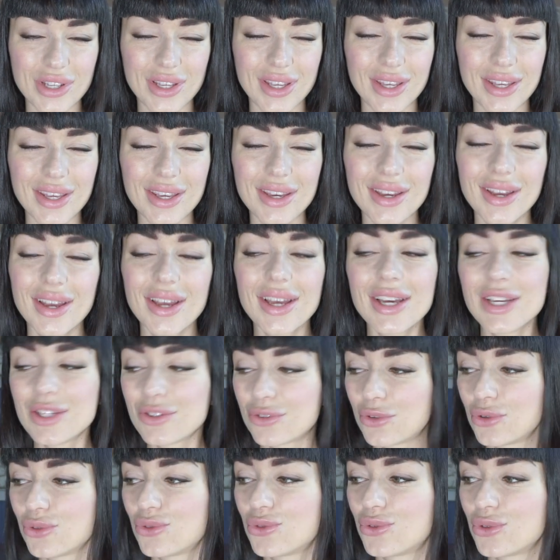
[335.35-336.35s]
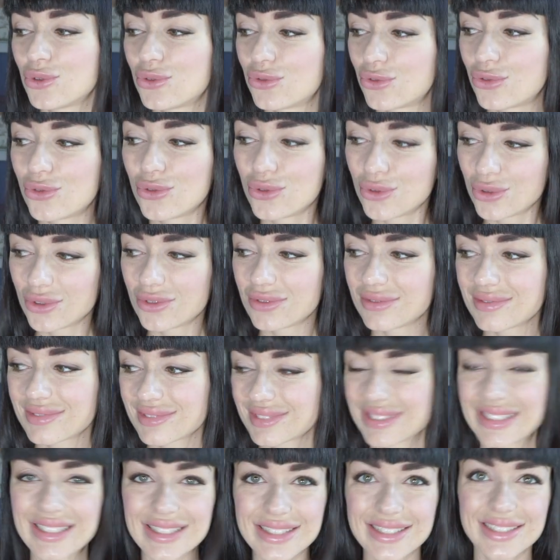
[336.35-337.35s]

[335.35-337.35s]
и тфу-тфу-тфу,